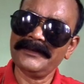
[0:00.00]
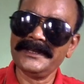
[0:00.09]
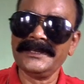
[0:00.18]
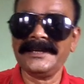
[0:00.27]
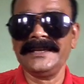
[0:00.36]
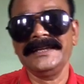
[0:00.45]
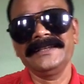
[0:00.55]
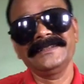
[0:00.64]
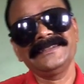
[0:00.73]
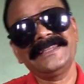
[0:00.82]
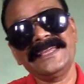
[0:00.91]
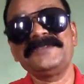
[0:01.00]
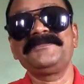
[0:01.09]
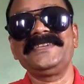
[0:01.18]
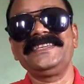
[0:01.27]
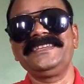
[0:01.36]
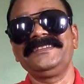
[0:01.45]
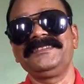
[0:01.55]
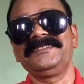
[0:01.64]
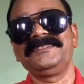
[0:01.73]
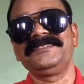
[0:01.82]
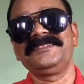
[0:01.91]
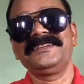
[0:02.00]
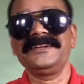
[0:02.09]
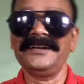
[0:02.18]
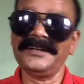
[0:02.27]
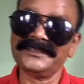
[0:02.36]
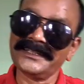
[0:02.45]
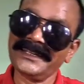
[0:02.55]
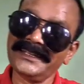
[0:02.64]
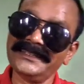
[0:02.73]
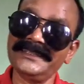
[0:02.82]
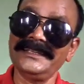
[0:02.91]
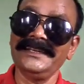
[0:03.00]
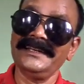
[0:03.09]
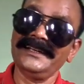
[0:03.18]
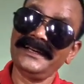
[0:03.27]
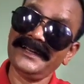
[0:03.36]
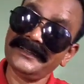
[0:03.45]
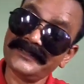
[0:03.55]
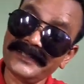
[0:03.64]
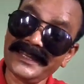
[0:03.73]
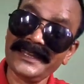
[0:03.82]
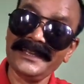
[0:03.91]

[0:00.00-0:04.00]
উনি দেবী যা আজকের দিনে